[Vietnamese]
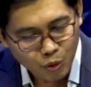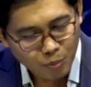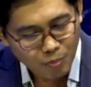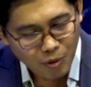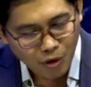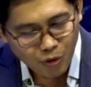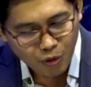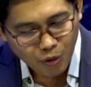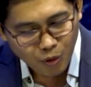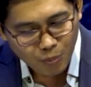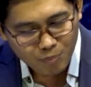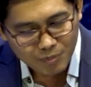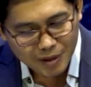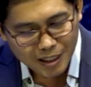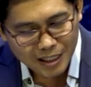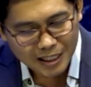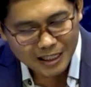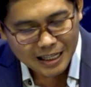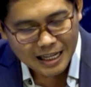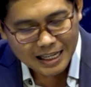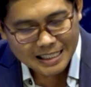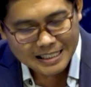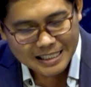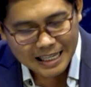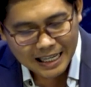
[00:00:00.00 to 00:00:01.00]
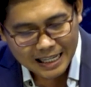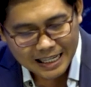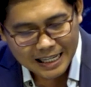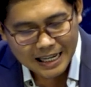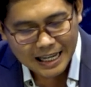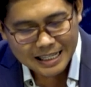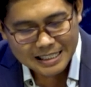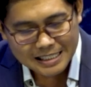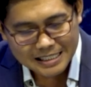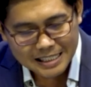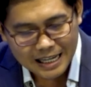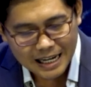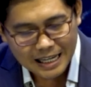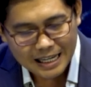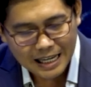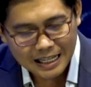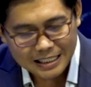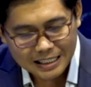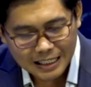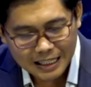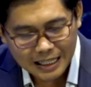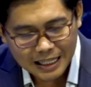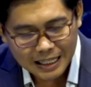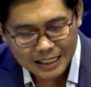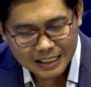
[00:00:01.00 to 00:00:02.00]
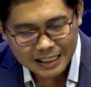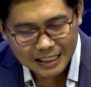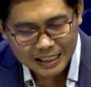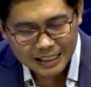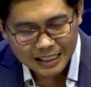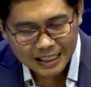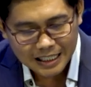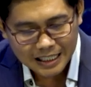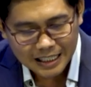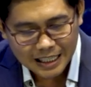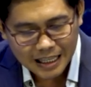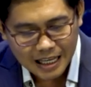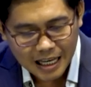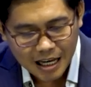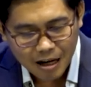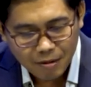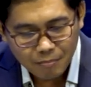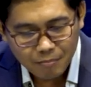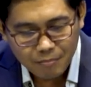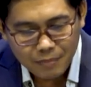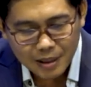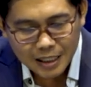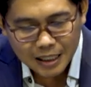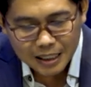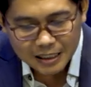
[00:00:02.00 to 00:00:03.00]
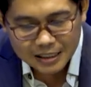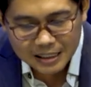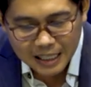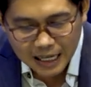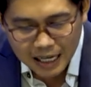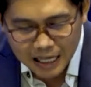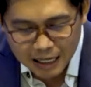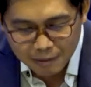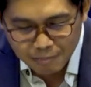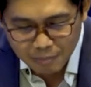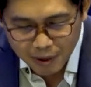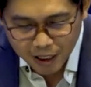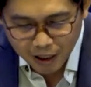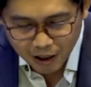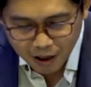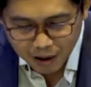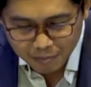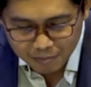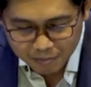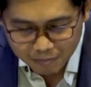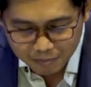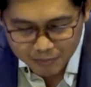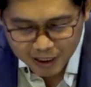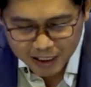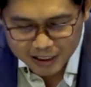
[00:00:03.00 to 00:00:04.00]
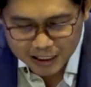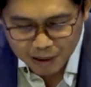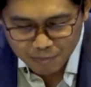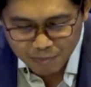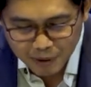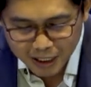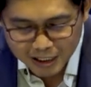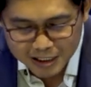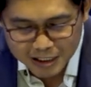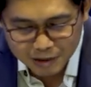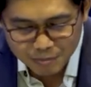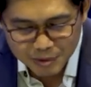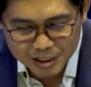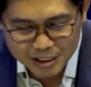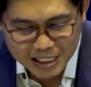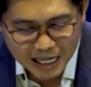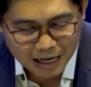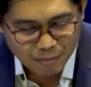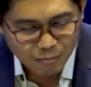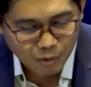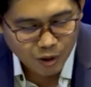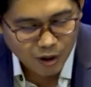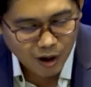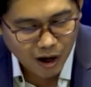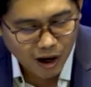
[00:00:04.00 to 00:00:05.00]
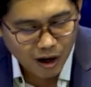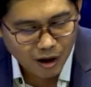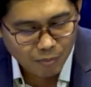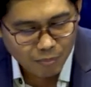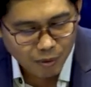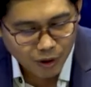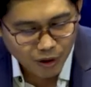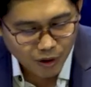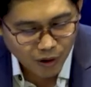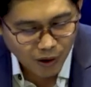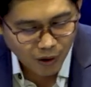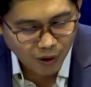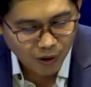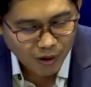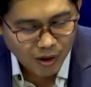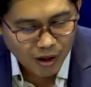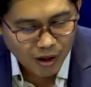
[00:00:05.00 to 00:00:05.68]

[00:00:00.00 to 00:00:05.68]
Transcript: tu bằng công tê đại che cắt sài ở tận này miên tai pre om miên tai pre chi mà cha mùi ong bẩn nó